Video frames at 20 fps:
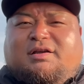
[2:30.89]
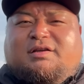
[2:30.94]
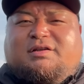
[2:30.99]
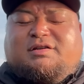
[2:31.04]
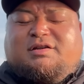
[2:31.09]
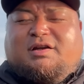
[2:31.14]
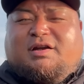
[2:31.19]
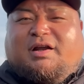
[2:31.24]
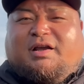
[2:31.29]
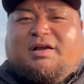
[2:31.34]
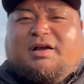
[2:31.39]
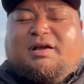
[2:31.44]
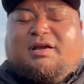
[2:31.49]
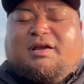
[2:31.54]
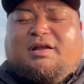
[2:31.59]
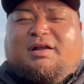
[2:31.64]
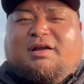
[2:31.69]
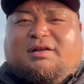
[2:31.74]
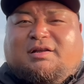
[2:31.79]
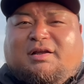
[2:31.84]
信頼関
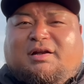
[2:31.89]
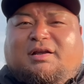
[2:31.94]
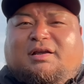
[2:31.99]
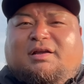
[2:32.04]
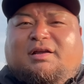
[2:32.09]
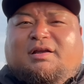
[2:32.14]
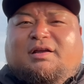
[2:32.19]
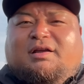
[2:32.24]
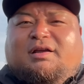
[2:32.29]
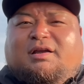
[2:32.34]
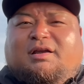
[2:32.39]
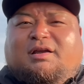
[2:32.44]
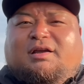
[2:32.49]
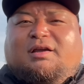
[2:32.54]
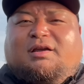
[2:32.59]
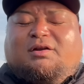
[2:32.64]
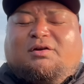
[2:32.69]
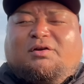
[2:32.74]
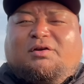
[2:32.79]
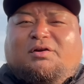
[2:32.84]
係であったり、
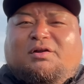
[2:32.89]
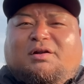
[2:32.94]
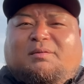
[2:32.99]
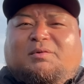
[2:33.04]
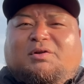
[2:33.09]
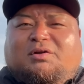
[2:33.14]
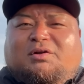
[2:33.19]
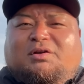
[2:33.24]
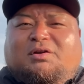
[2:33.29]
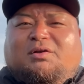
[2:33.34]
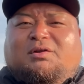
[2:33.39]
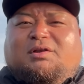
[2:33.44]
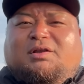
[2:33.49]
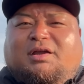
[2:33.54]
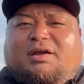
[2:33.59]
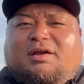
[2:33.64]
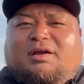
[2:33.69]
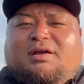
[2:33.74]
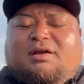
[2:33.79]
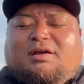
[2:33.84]
いろいろなものによっ
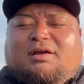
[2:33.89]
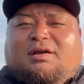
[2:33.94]
て、